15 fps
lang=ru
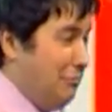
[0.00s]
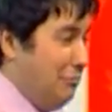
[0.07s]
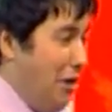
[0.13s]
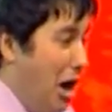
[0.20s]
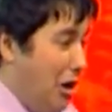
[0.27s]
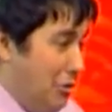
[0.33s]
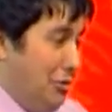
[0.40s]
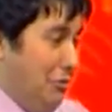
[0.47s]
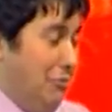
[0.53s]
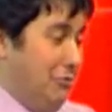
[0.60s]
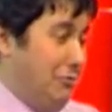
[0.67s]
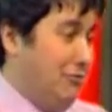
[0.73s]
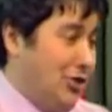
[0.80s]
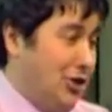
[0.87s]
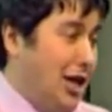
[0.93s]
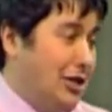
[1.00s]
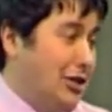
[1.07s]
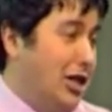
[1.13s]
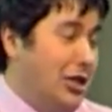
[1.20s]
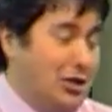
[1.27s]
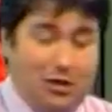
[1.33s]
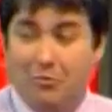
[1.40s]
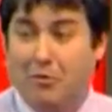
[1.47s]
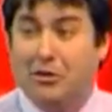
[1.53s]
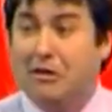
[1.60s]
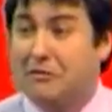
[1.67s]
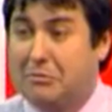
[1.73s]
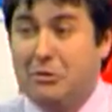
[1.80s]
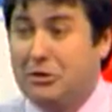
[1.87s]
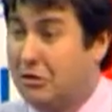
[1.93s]
Как это вот вчера дало, а сегодня
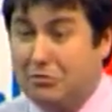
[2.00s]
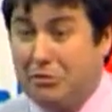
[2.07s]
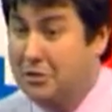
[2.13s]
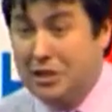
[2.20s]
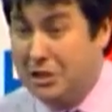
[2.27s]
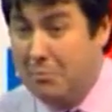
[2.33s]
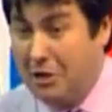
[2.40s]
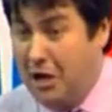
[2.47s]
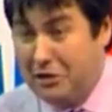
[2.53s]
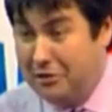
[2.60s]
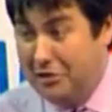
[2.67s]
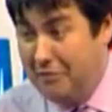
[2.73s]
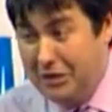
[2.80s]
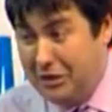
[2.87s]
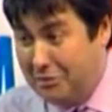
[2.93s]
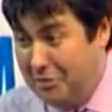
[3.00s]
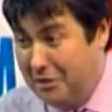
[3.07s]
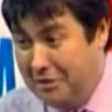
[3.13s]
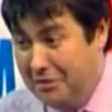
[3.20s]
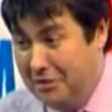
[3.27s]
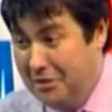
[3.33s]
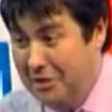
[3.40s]
в смысле, что не собираешься давать, что ли?